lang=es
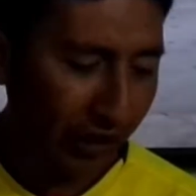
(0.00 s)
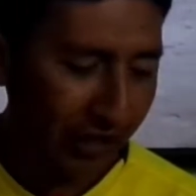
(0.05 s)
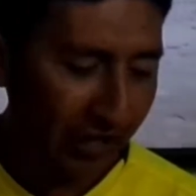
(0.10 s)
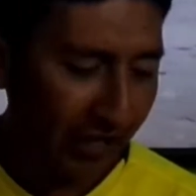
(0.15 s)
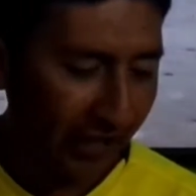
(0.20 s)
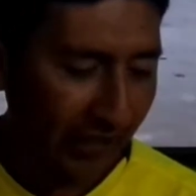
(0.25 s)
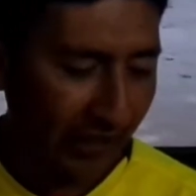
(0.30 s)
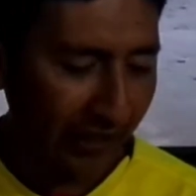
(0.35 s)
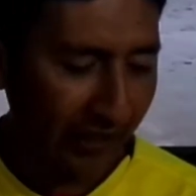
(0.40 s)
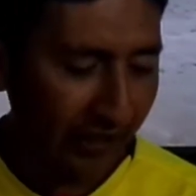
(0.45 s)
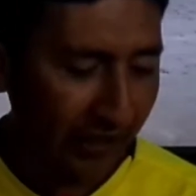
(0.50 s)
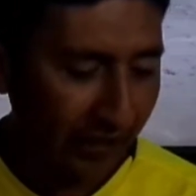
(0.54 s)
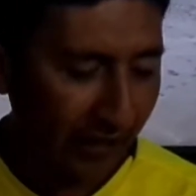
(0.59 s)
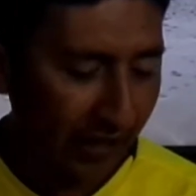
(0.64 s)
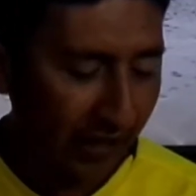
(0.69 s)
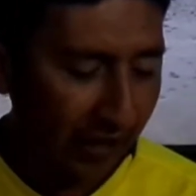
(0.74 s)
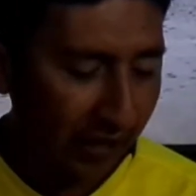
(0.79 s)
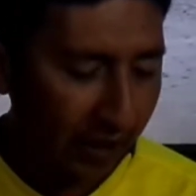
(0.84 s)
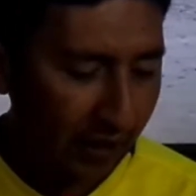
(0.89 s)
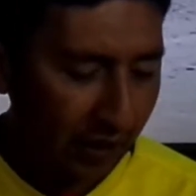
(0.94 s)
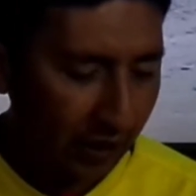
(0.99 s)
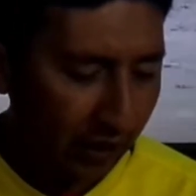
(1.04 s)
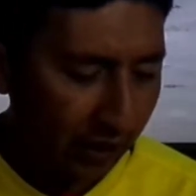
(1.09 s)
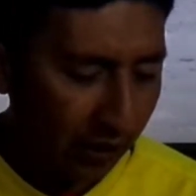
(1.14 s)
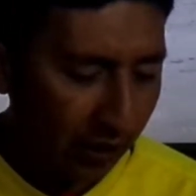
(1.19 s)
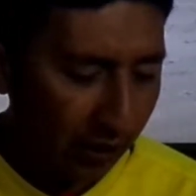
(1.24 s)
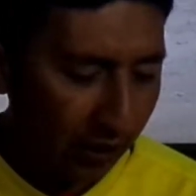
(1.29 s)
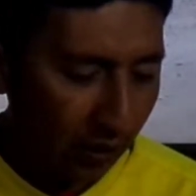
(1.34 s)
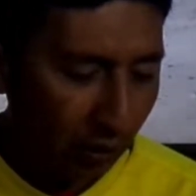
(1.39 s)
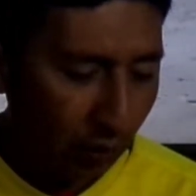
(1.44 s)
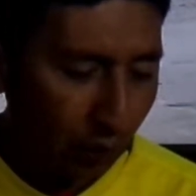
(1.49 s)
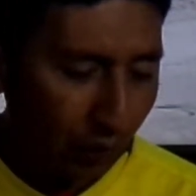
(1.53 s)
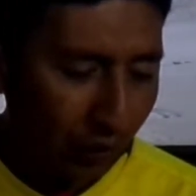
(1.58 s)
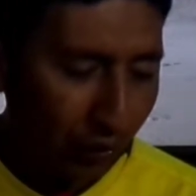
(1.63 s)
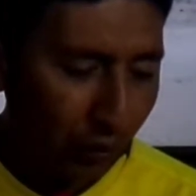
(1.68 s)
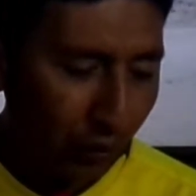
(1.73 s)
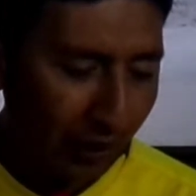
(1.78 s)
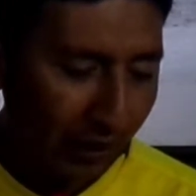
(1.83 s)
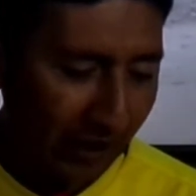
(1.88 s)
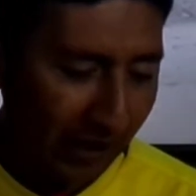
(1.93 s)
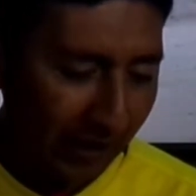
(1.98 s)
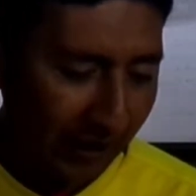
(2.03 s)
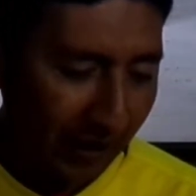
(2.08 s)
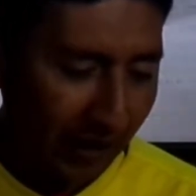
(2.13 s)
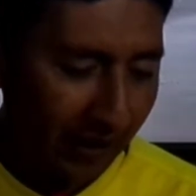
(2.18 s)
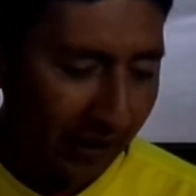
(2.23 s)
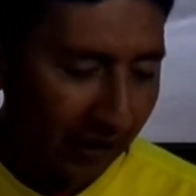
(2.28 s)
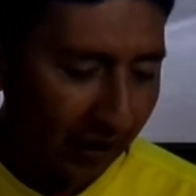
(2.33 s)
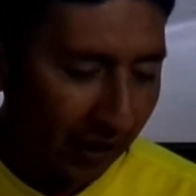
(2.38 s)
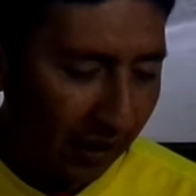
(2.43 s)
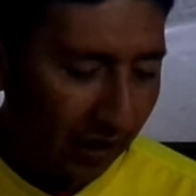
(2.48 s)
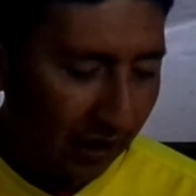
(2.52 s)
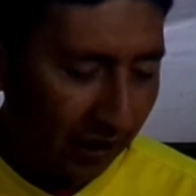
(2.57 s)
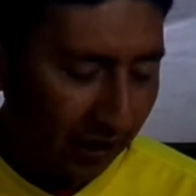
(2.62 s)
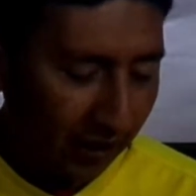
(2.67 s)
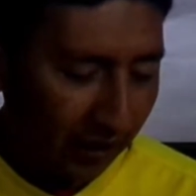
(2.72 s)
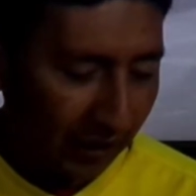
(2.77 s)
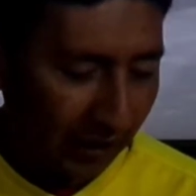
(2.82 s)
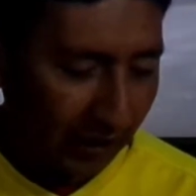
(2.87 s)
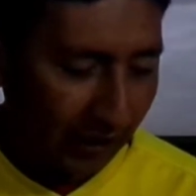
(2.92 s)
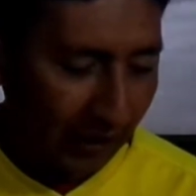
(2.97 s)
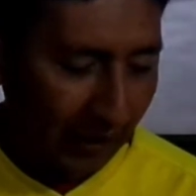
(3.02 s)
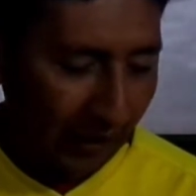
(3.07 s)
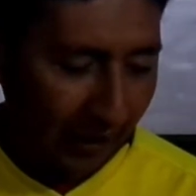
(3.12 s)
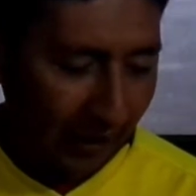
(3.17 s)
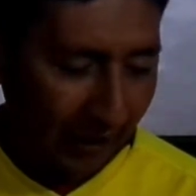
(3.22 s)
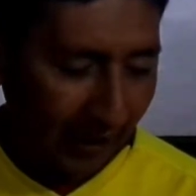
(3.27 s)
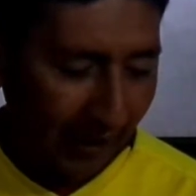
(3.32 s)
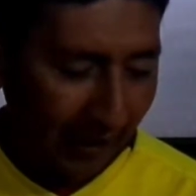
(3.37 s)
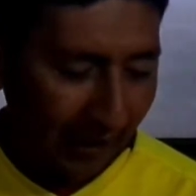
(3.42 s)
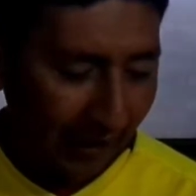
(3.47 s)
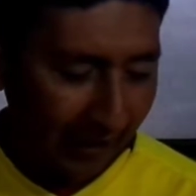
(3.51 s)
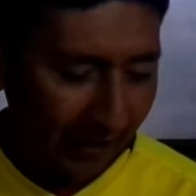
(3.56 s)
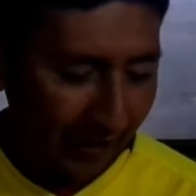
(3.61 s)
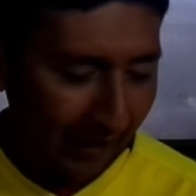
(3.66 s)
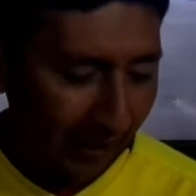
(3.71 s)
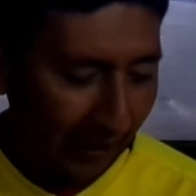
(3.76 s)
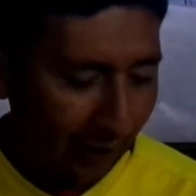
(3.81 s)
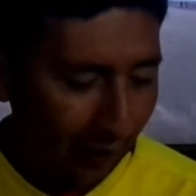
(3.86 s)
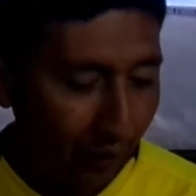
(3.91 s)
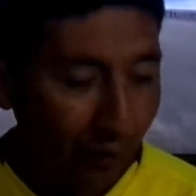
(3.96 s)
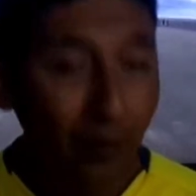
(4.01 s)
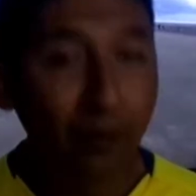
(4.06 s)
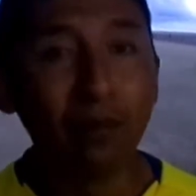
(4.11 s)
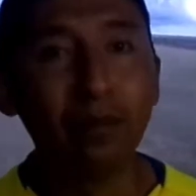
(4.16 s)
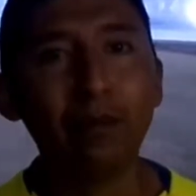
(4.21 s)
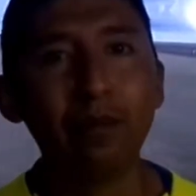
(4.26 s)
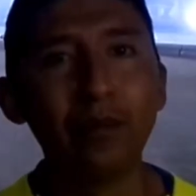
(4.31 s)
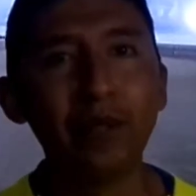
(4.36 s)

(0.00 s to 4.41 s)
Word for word: chica dice, cuando editas, si te jalas en algo?